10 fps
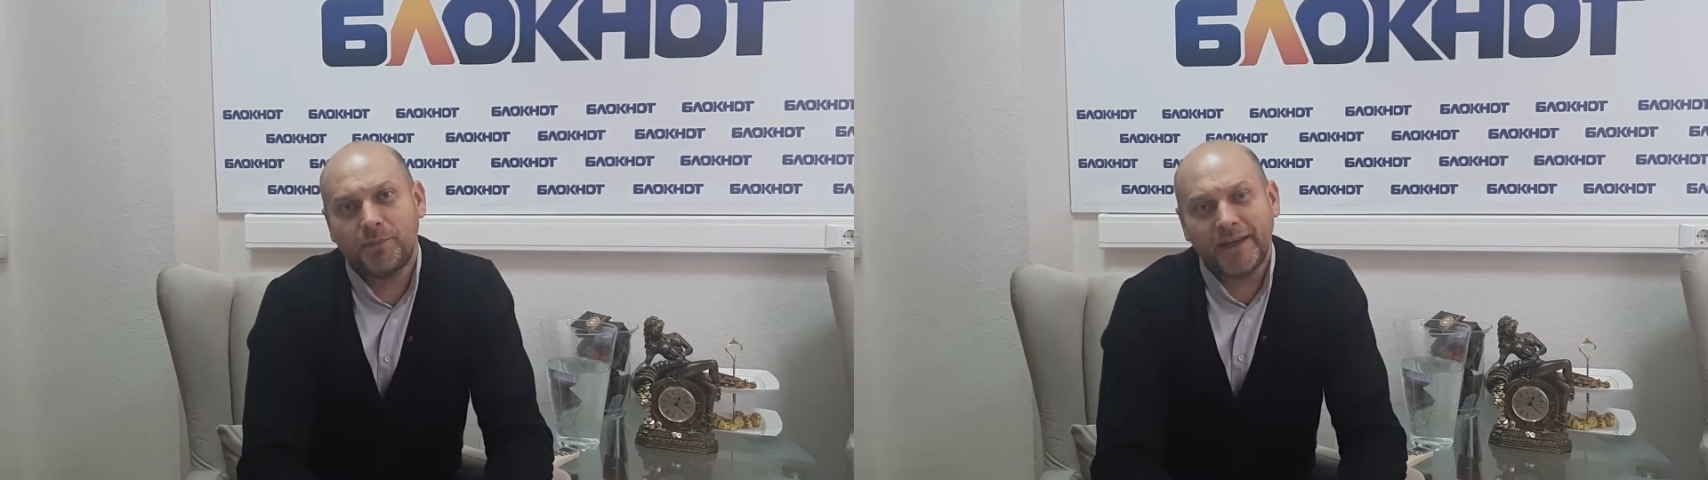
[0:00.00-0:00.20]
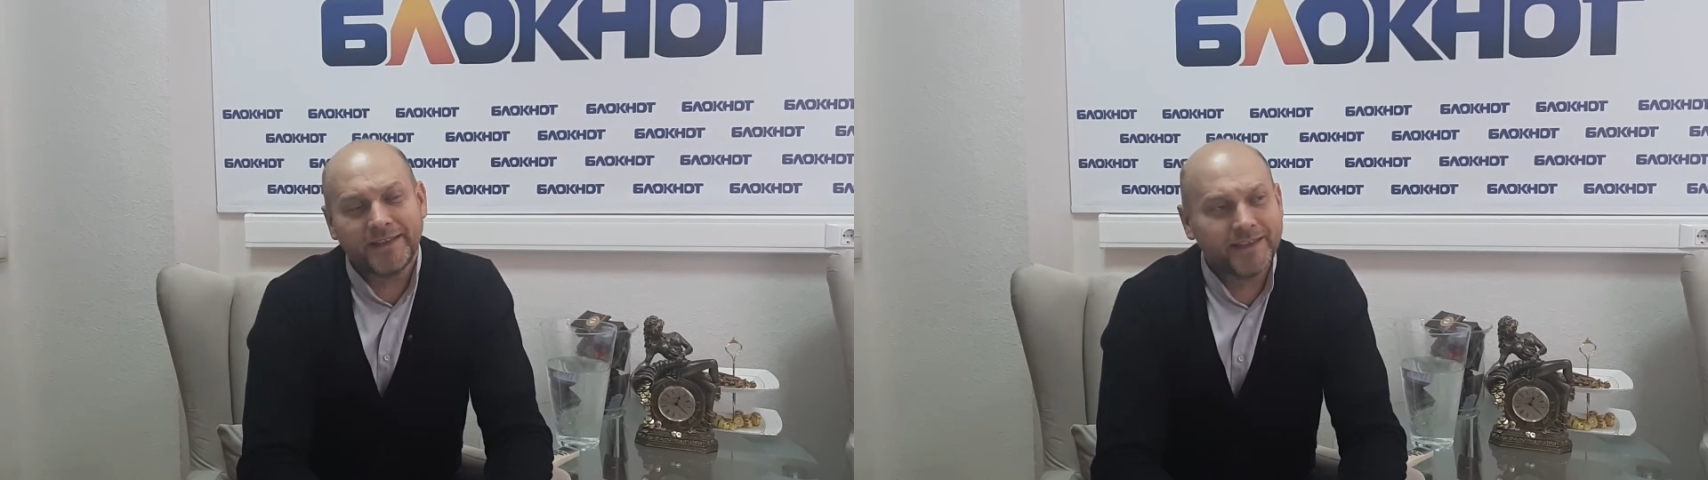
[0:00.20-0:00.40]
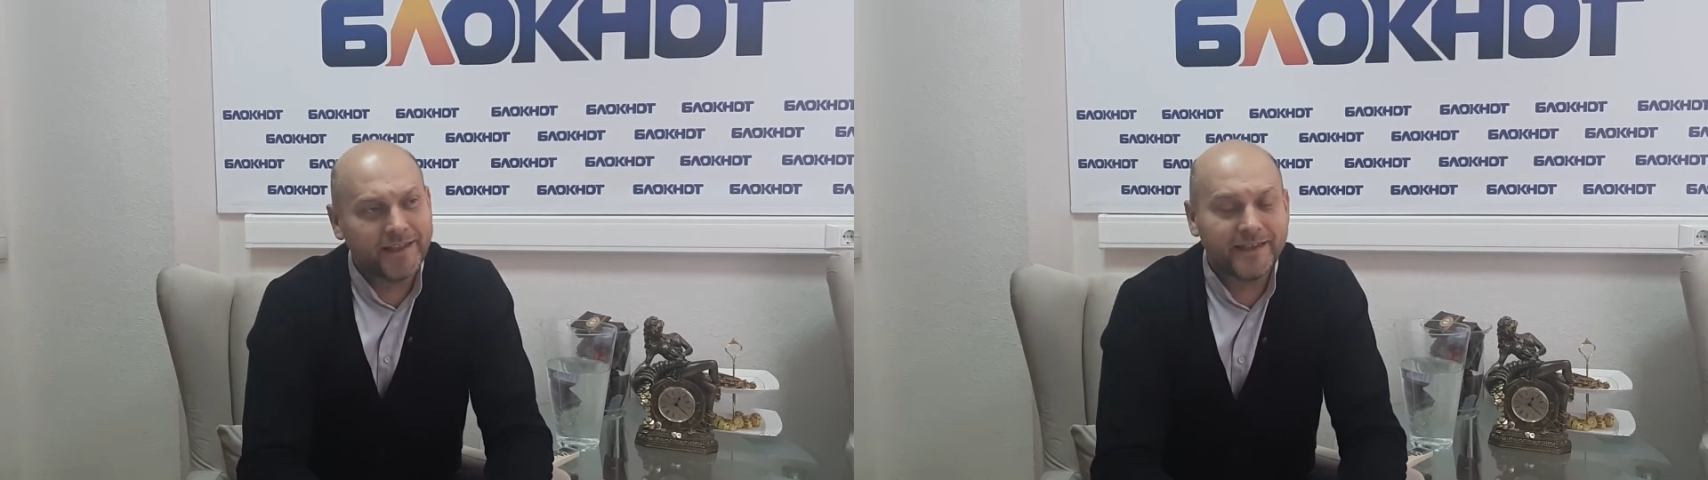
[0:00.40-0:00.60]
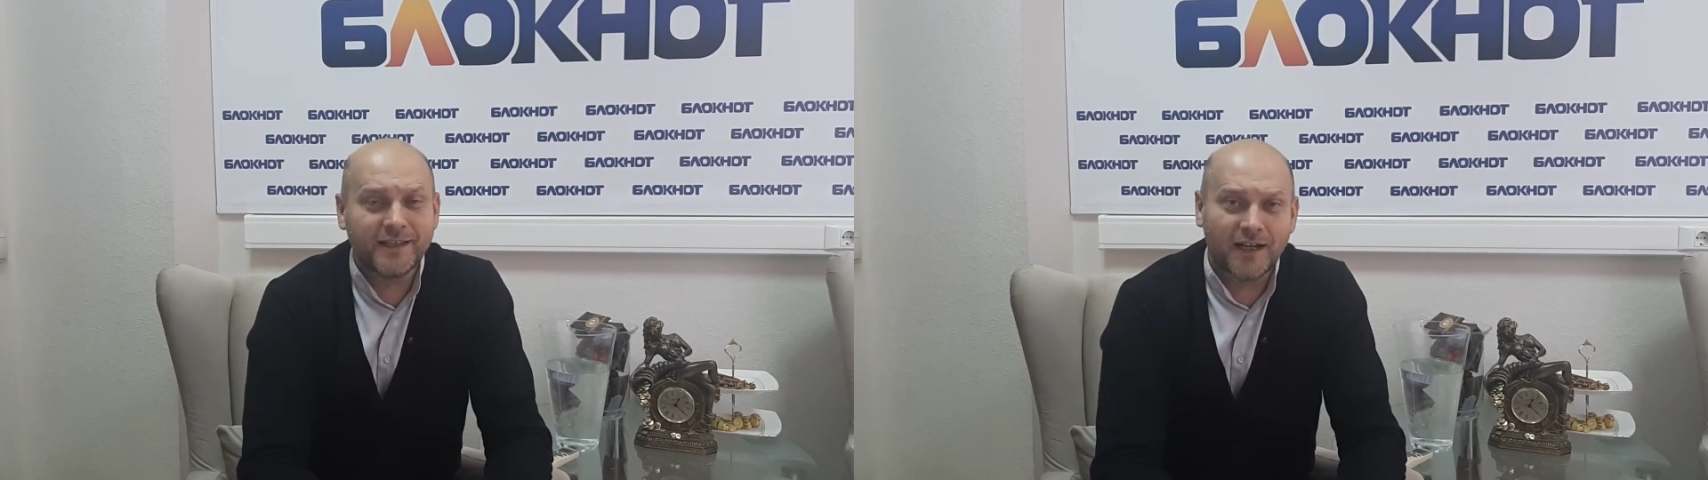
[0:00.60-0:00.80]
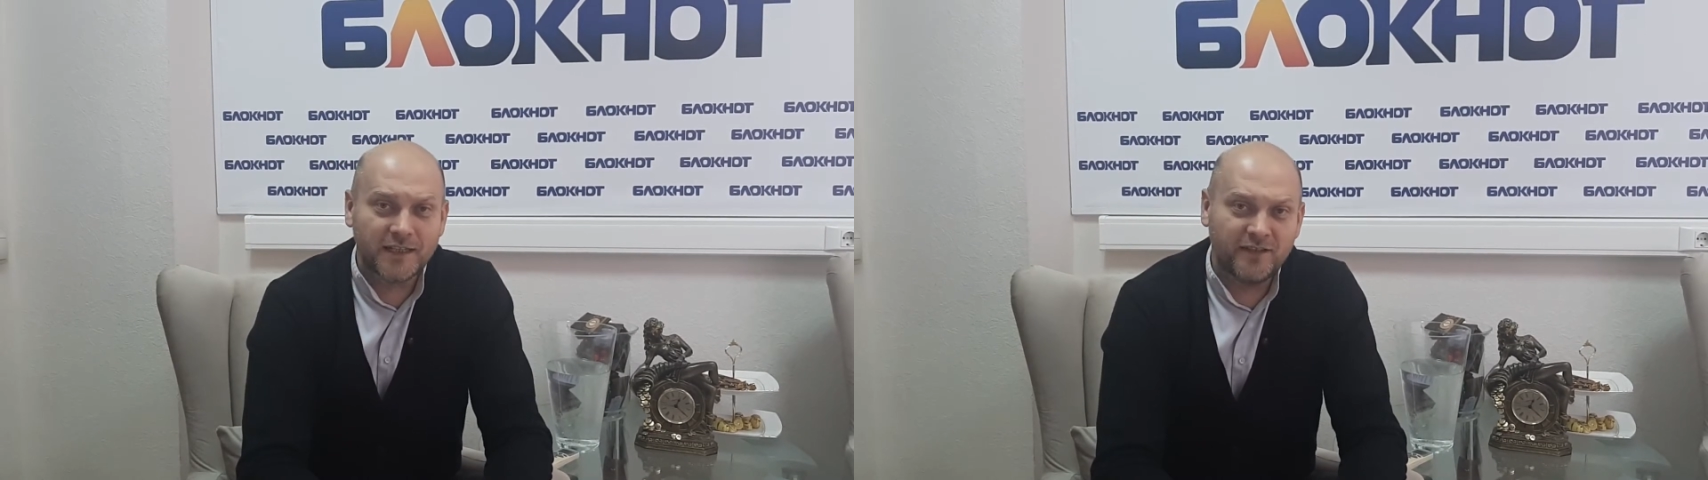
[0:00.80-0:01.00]
преданной
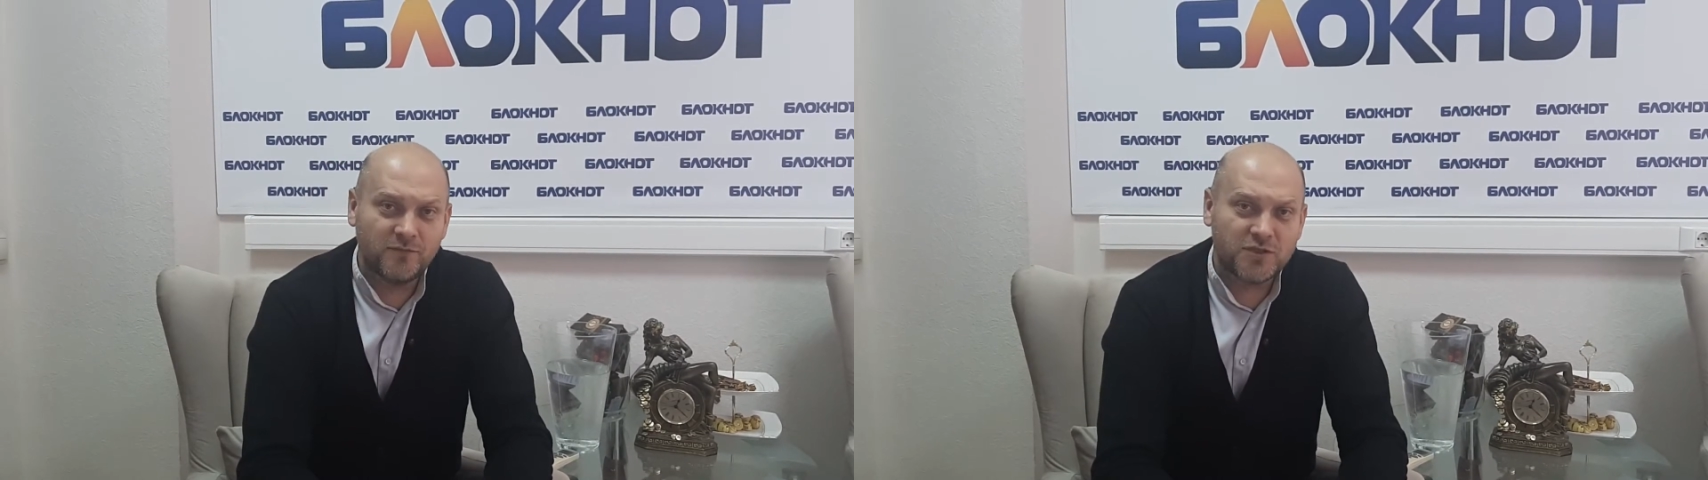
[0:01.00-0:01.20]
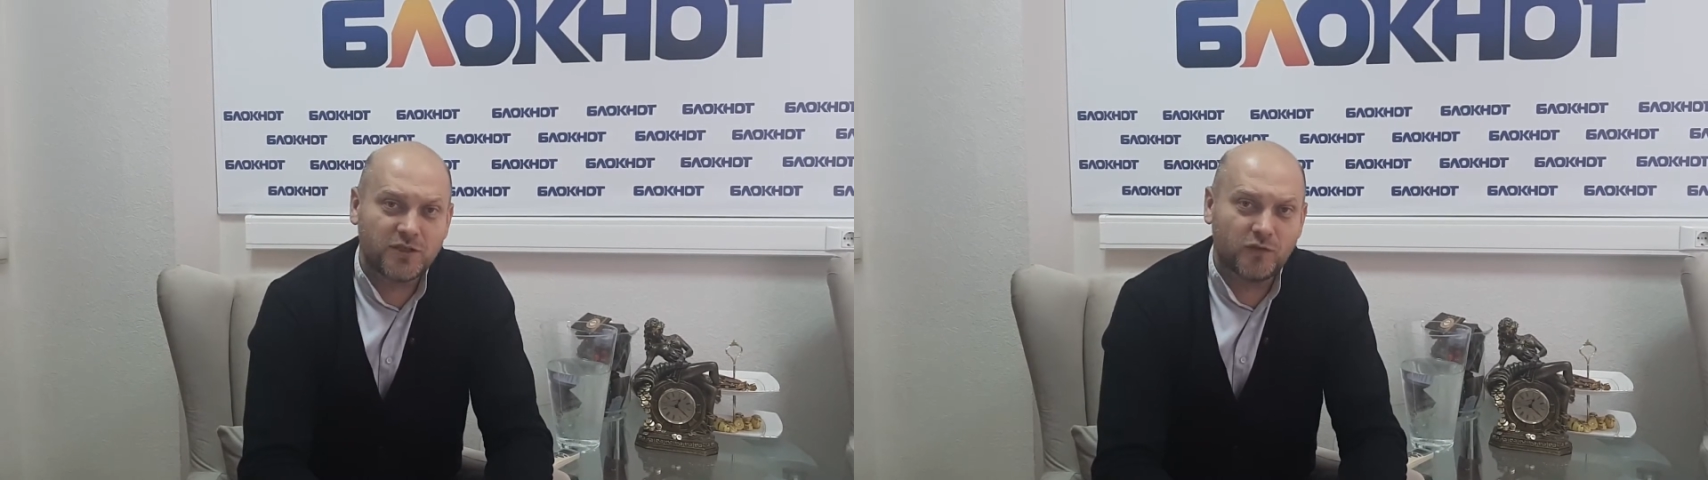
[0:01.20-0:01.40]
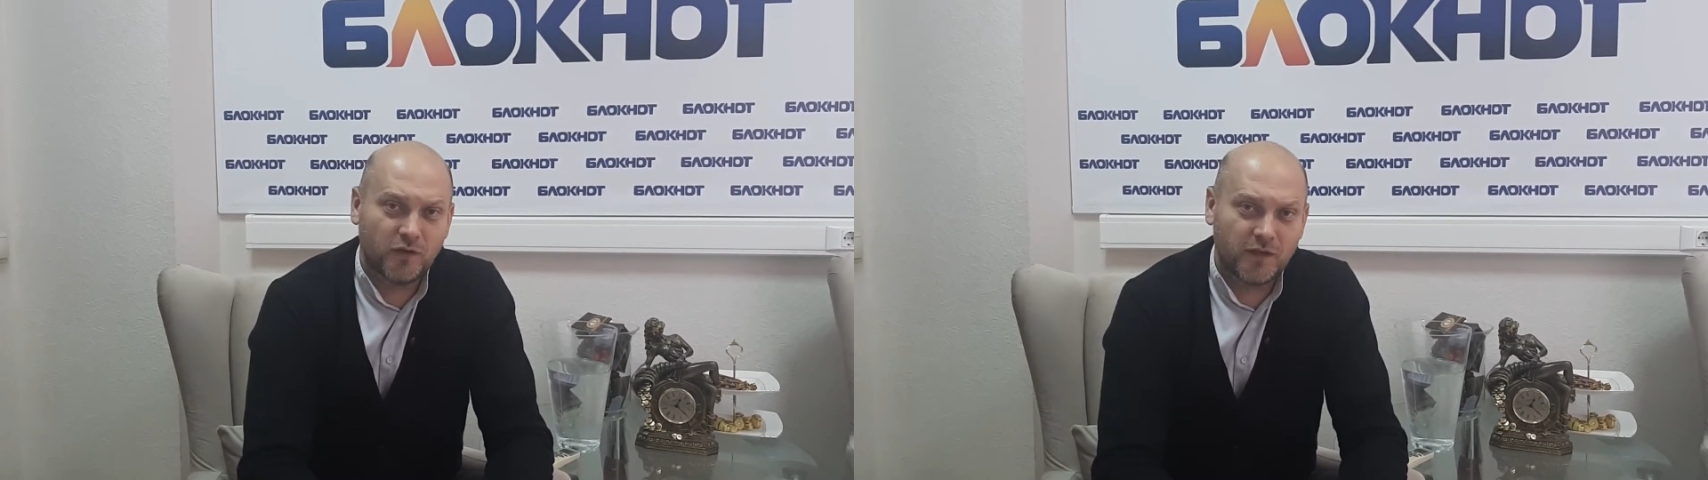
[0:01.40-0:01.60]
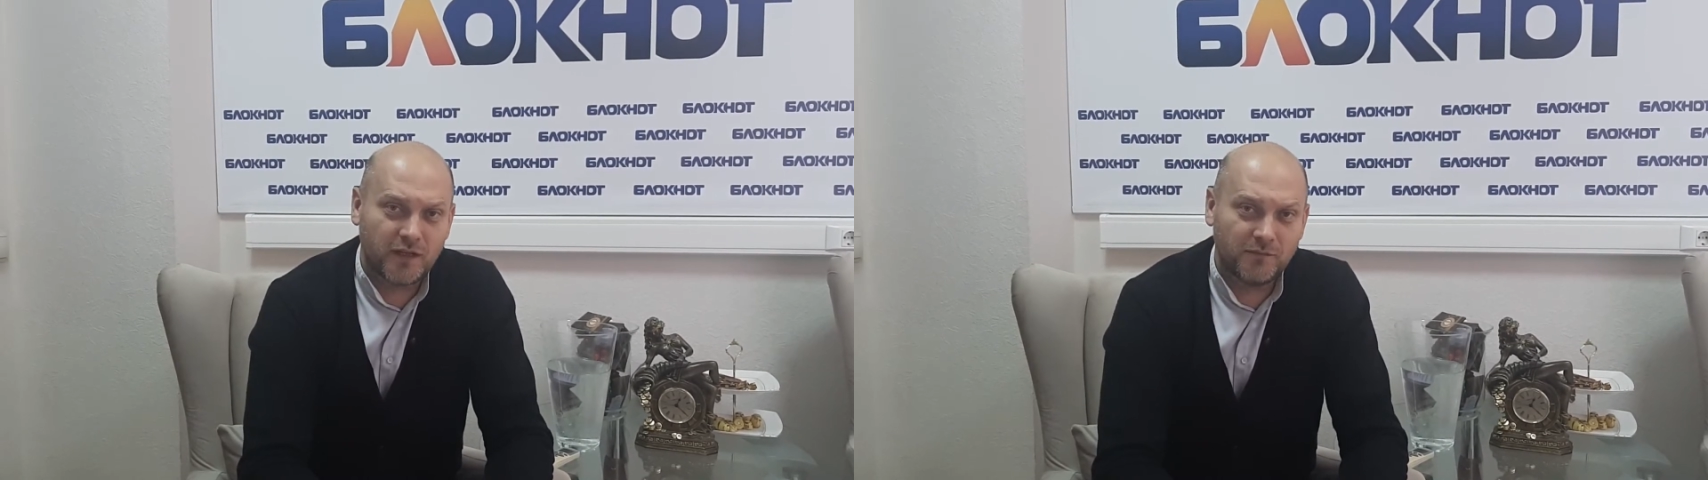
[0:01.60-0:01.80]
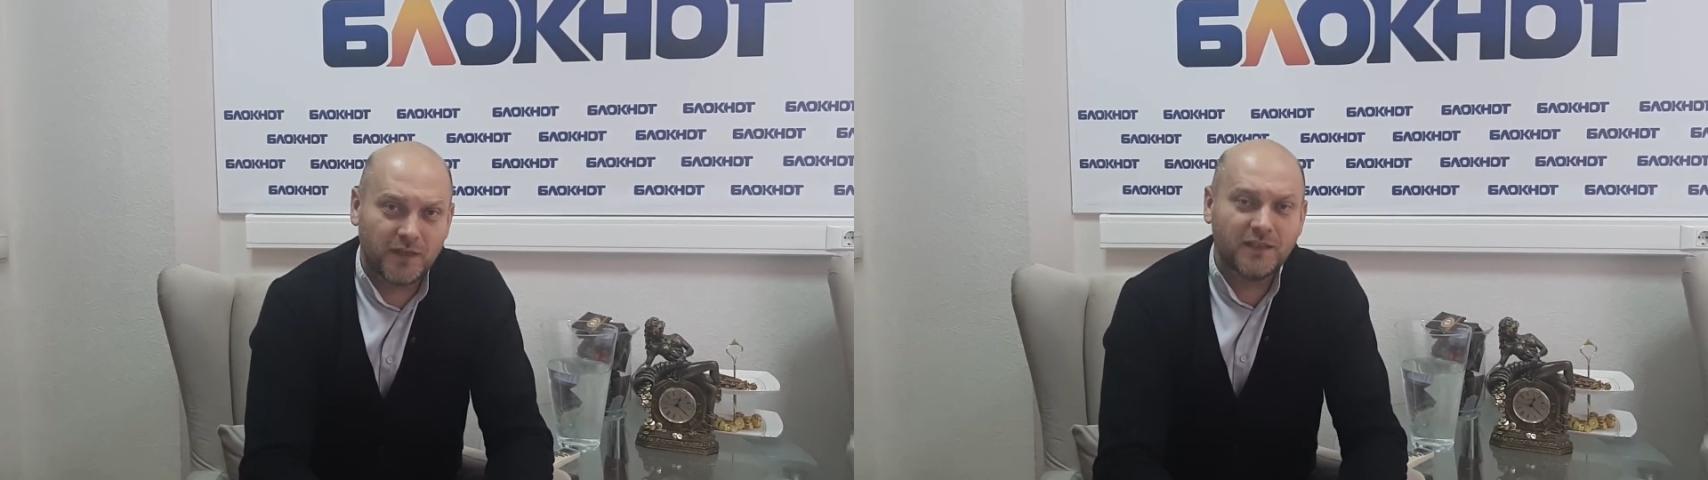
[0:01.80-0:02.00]
нерадивыми чиновниками.